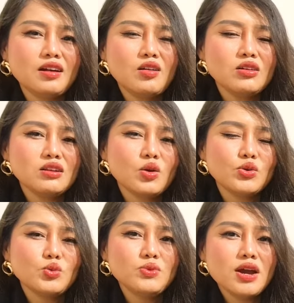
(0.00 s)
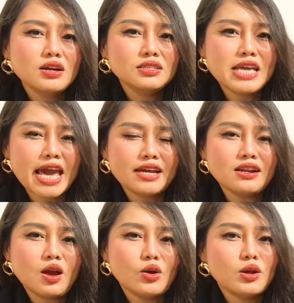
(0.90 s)
có nội dung đơn giản
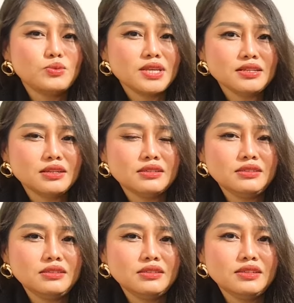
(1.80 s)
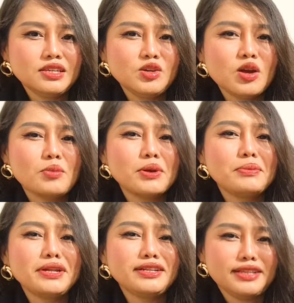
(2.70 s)
là hội đồng xét xử yêu cầu bà
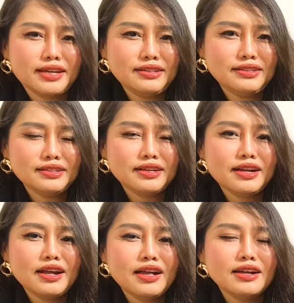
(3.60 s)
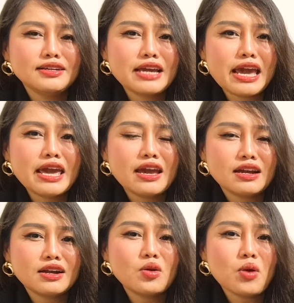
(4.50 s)
bình tĩnh nghe
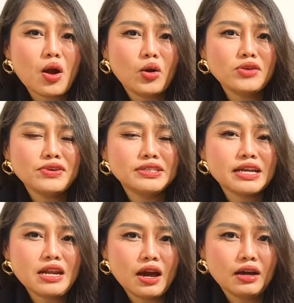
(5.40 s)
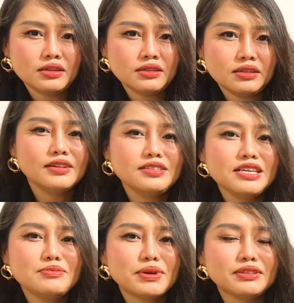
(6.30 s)
câu hỏi và trả lời cái
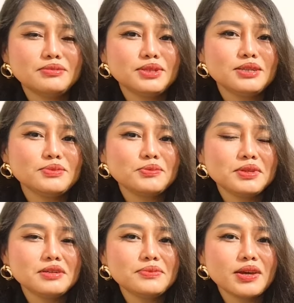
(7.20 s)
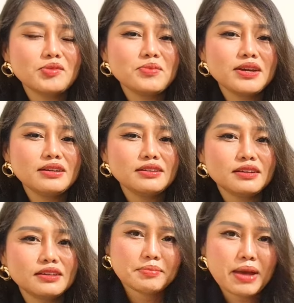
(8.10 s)
gì mà tôm tướp tôm tướp vậy không biết
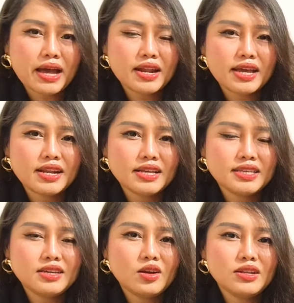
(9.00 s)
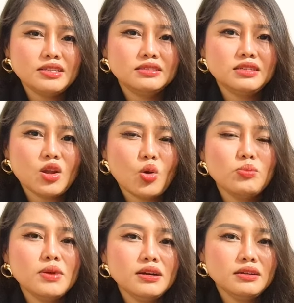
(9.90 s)
nữa bà này là chỉ có đi chửi
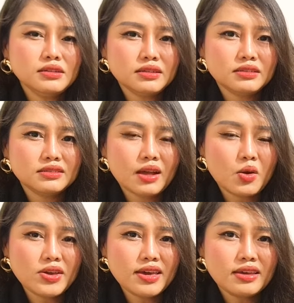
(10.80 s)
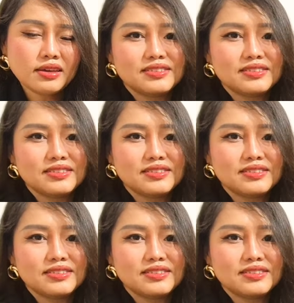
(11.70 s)
lộn mướn được thôi á